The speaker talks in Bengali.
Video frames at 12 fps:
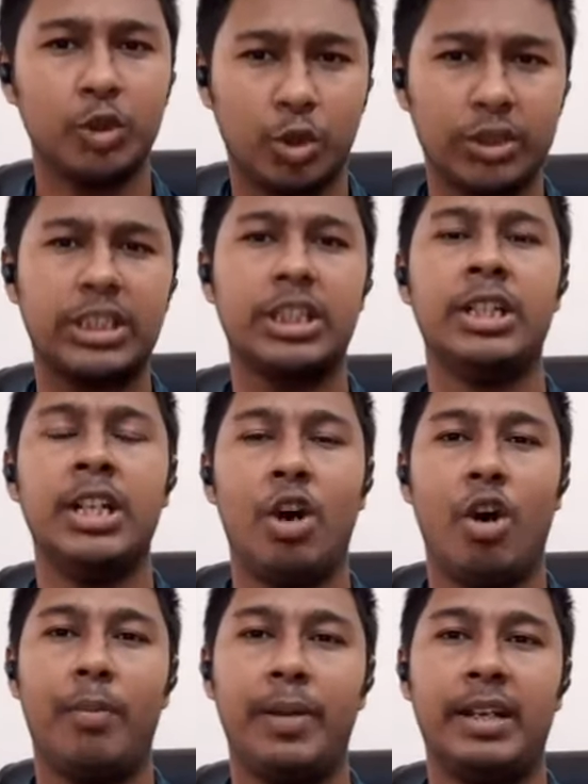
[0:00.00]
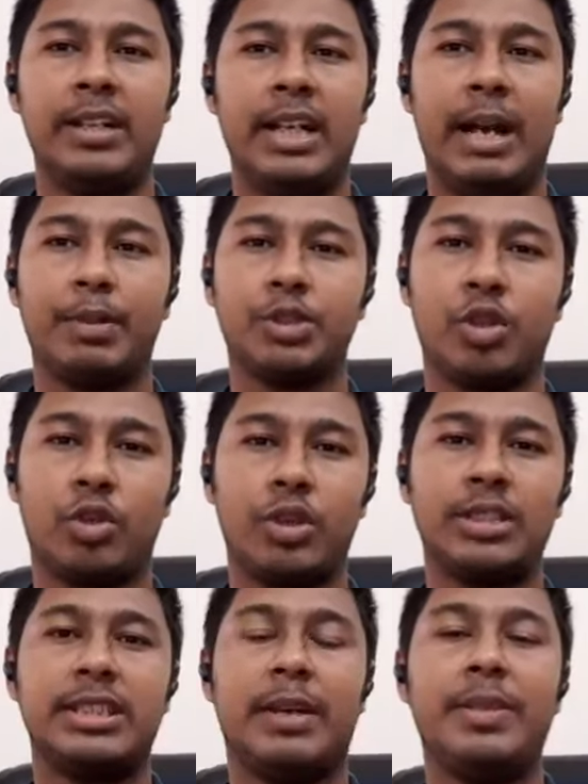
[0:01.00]
করতে হবে এবং
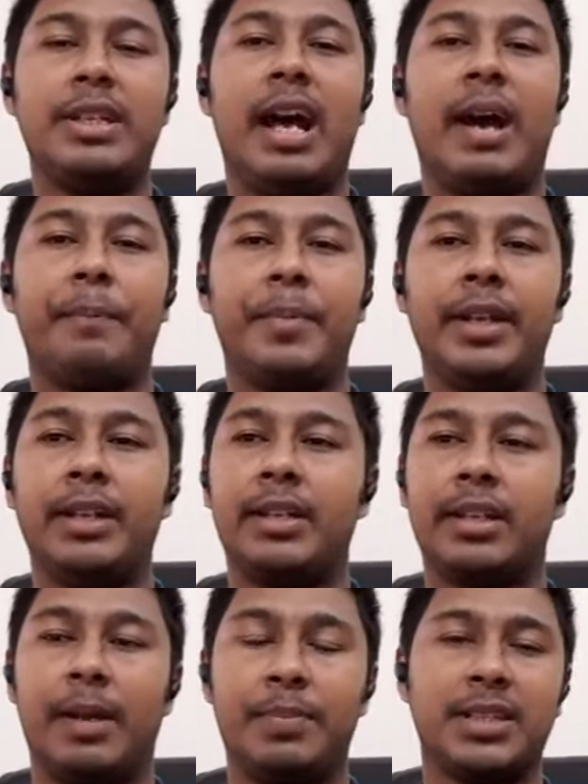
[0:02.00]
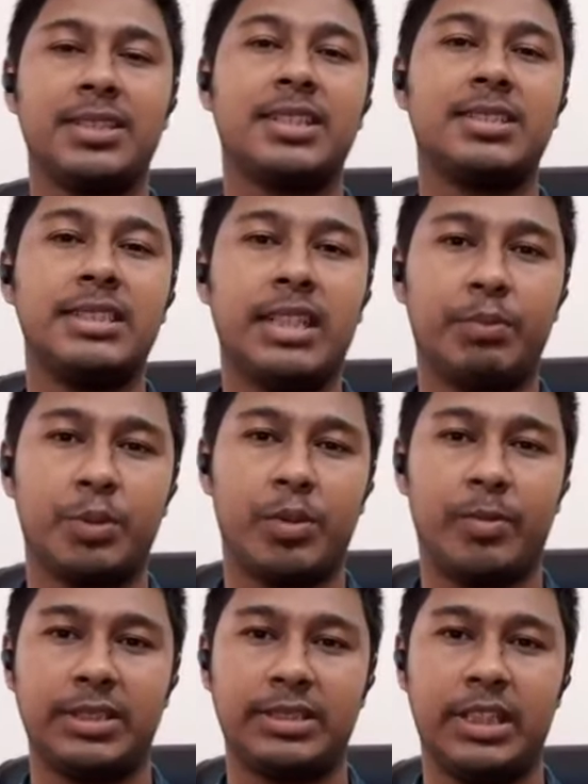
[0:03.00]
যখনই যাবেন আপনি আপনার যারা সিঙ্গাপুর
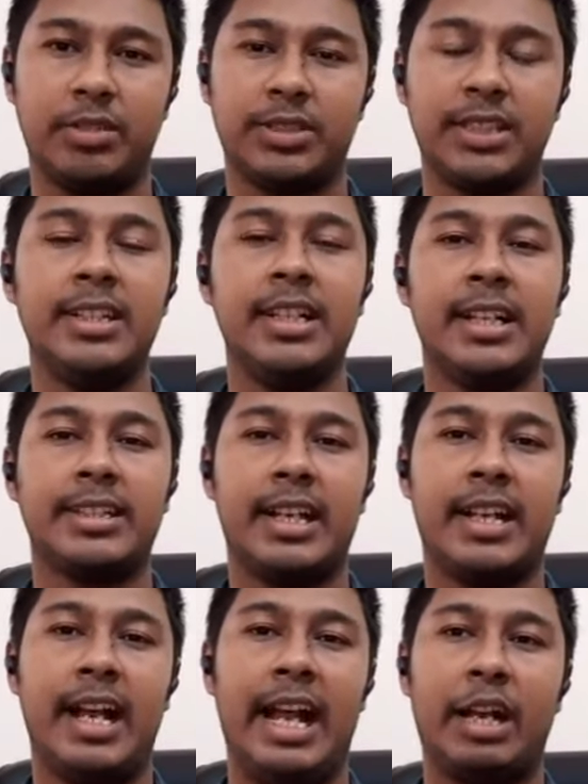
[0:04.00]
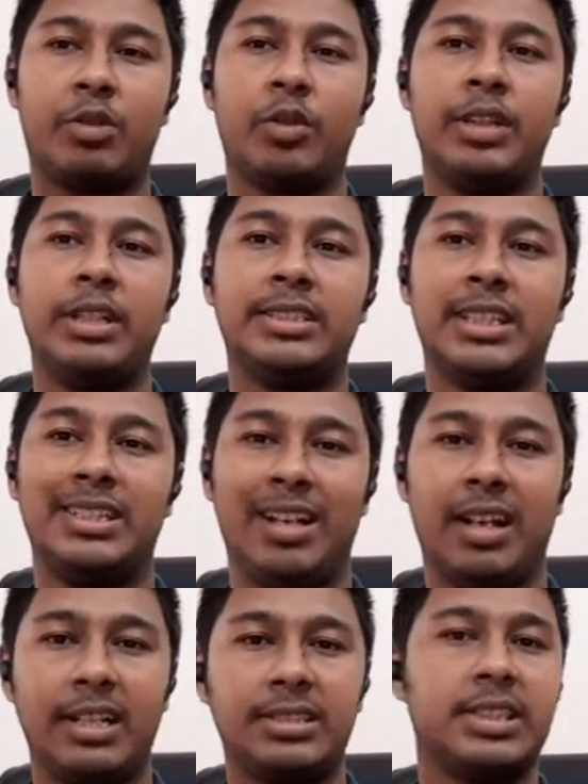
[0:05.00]
প্রবাসী রয়েছেন তারা এখনই যে
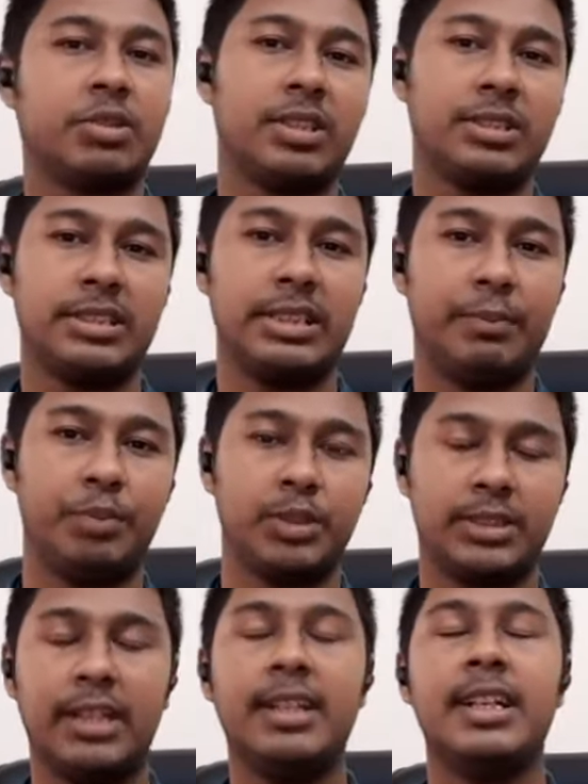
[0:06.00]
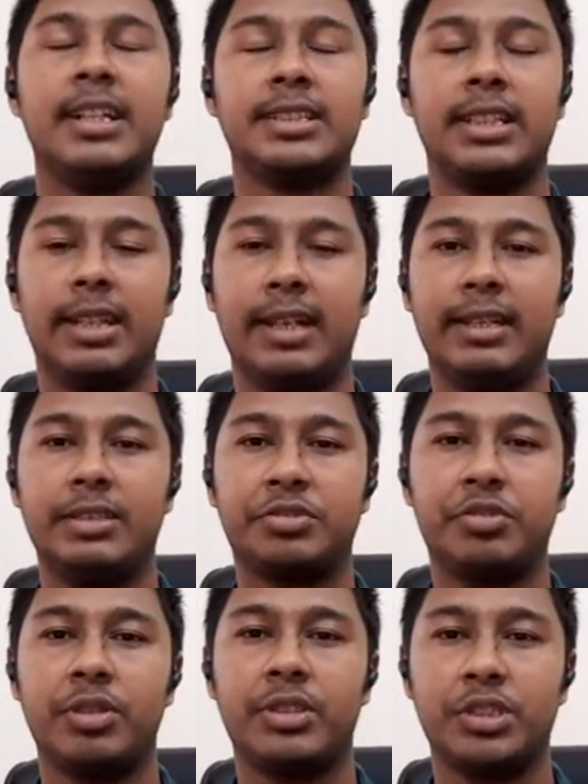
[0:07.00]
এয়ারলাইন্সে করে সিঙ্গাপুর যান সেই এয়ারলাইন্স
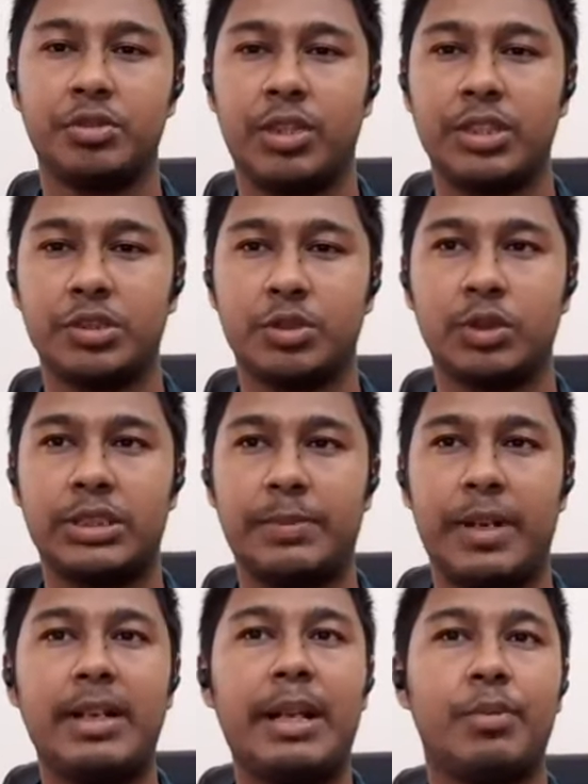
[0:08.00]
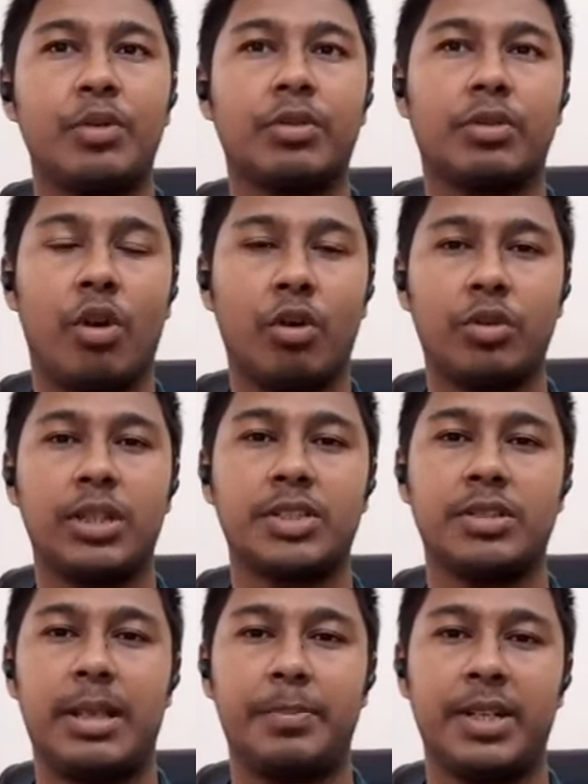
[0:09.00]
গুলোতে যোগাযোগ করতে পারেন এবং কখন
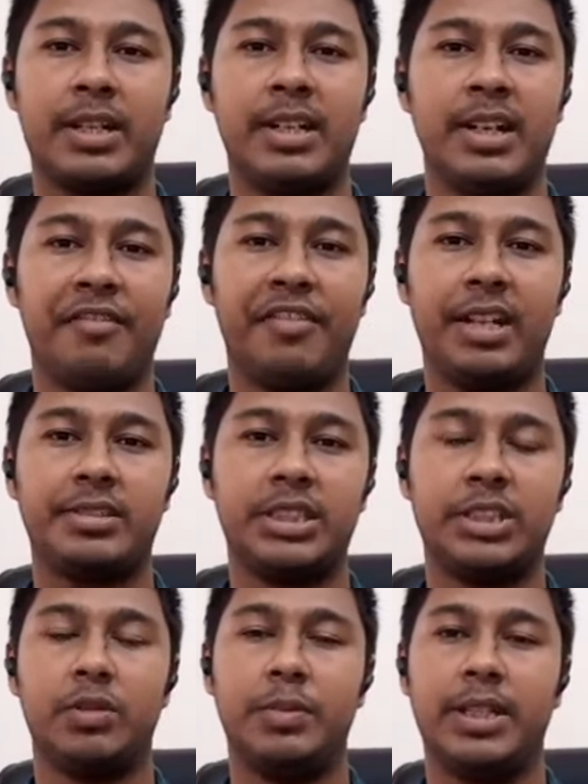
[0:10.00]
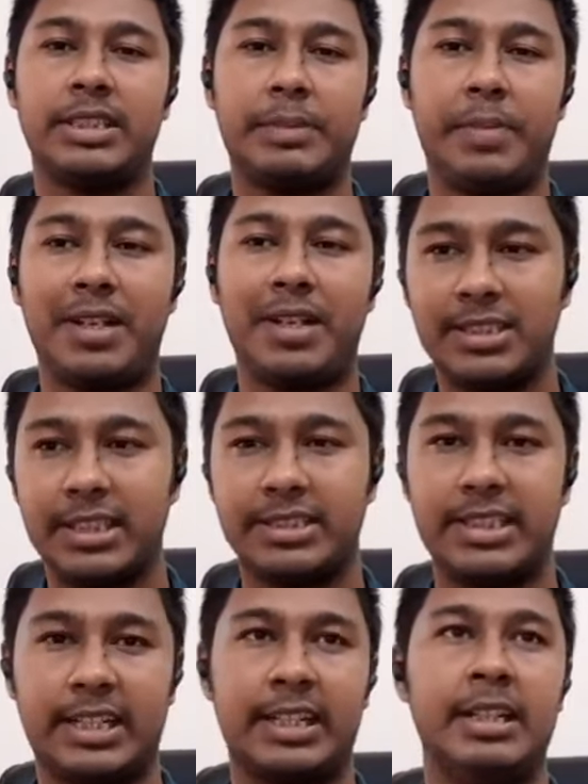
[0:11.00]
আসলে আপনার ফ্লাইট শিডিউল মেলাতে পারেন সেটি
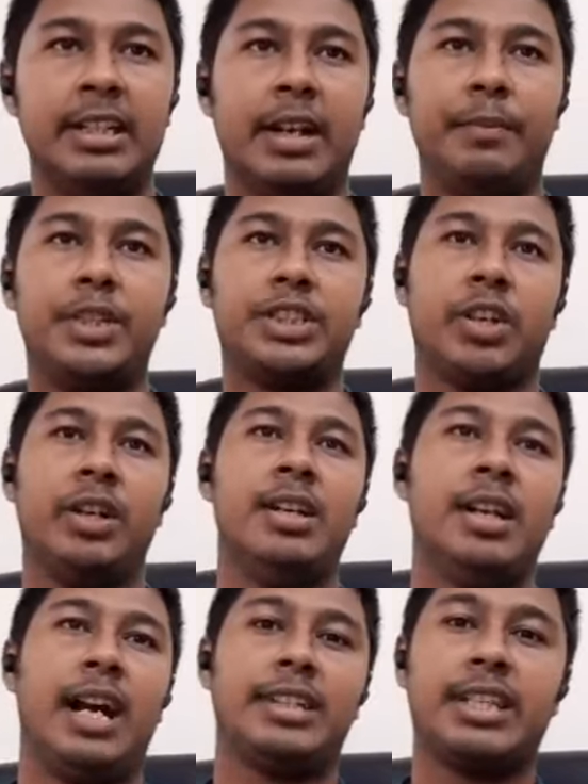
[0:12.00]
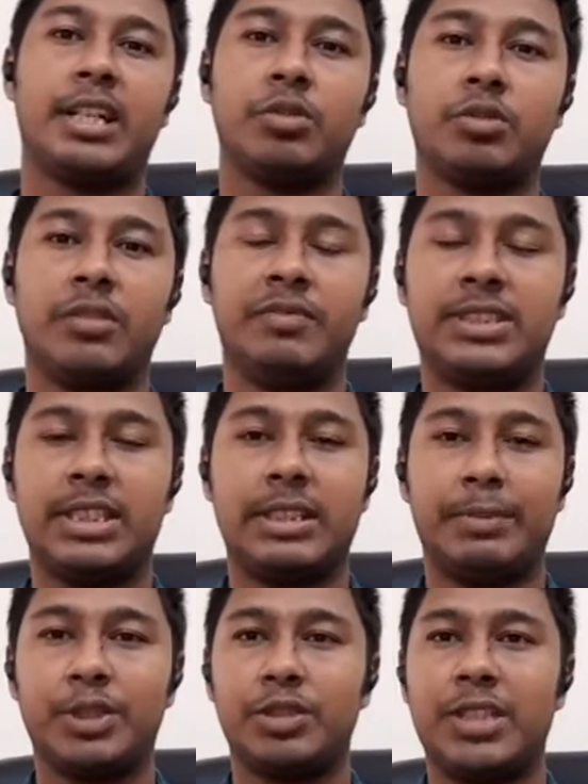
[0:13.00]
দেখার বিষয় আর যারা নতুন ভিসা
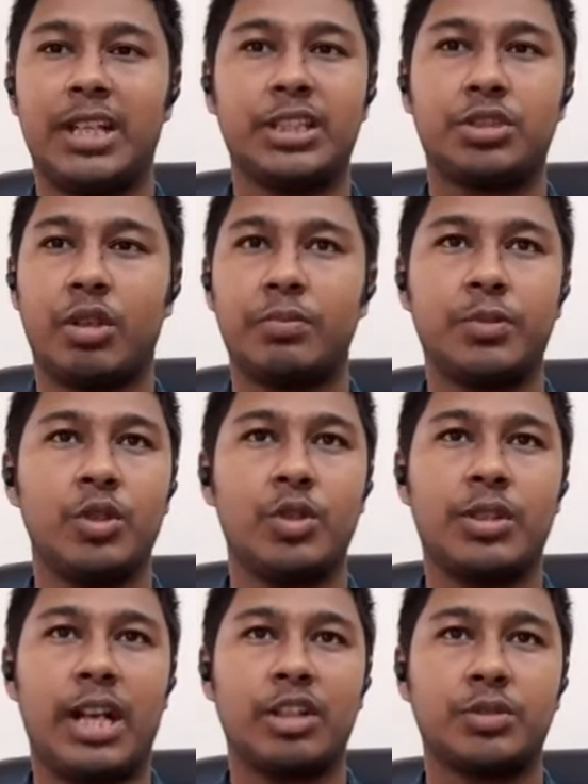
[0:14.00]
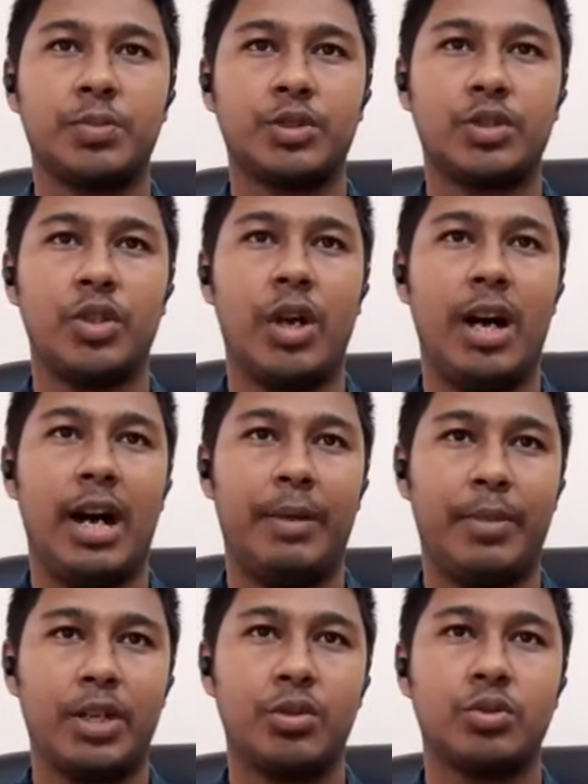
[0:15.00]
যাবেন তো তাদের সবগুলো কাগজপত্র
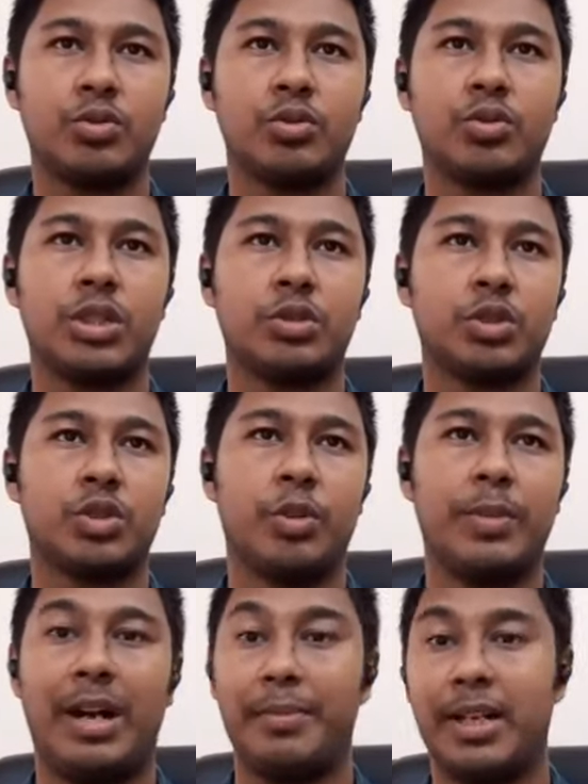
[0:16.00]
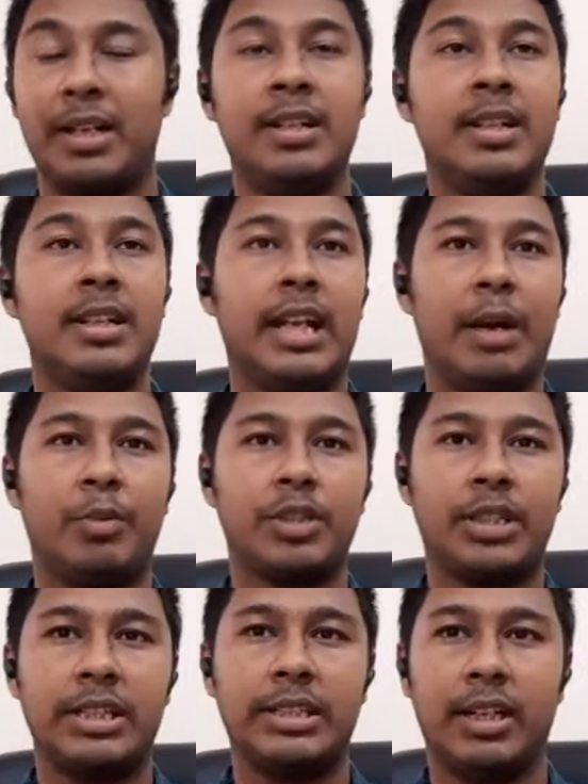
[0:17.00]
আবারও নতুন করে করতে হবে আমরা
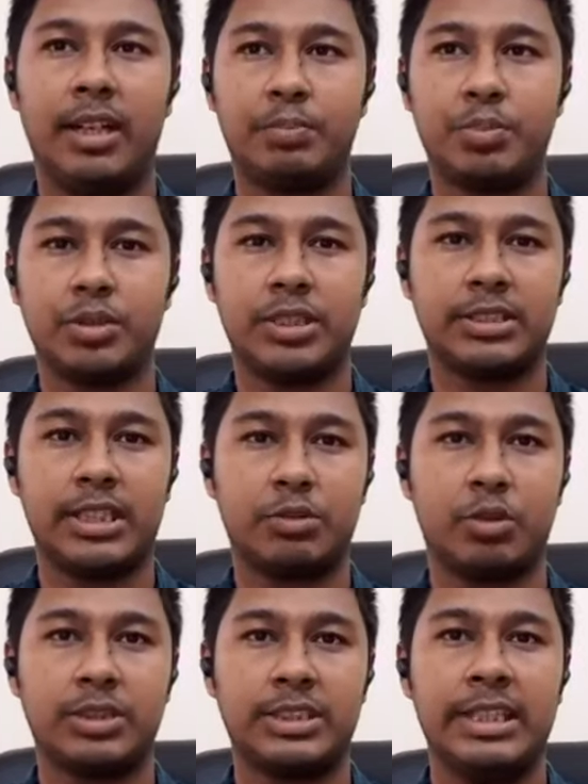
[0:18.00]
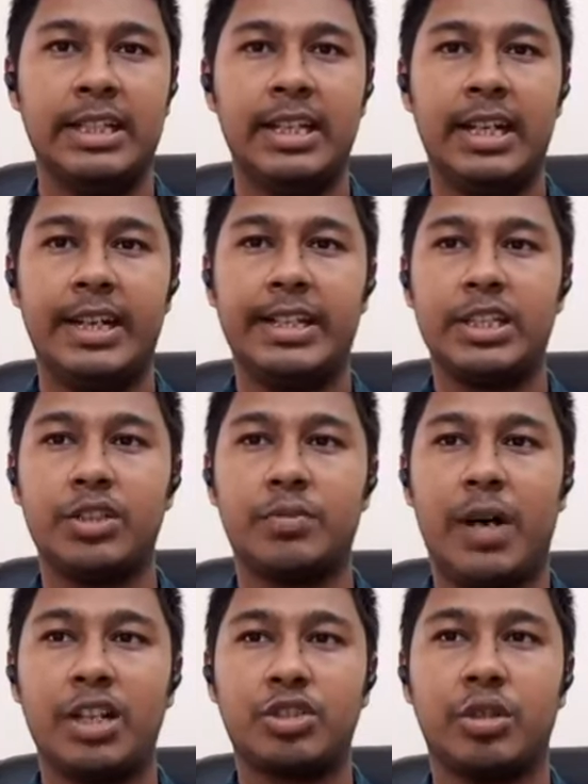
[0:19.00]
এমনটাই প্রত্যাশা করছি এটি কিন্তু
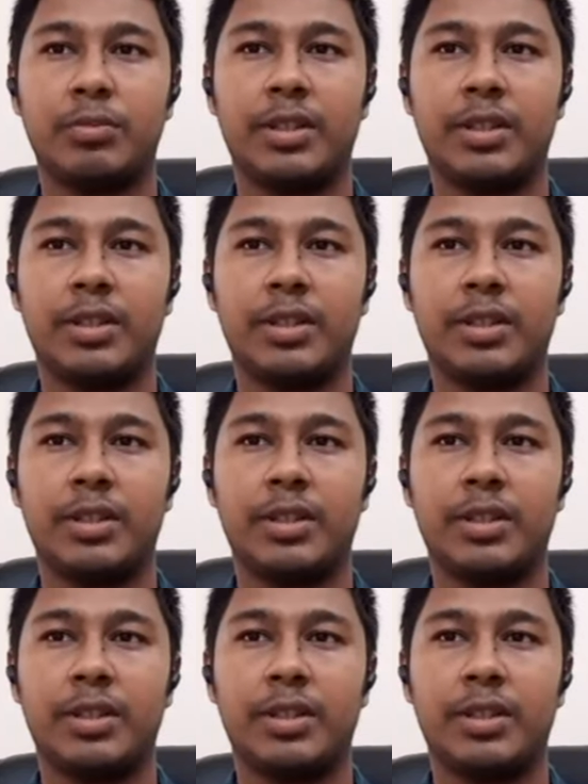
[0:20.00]
ভালো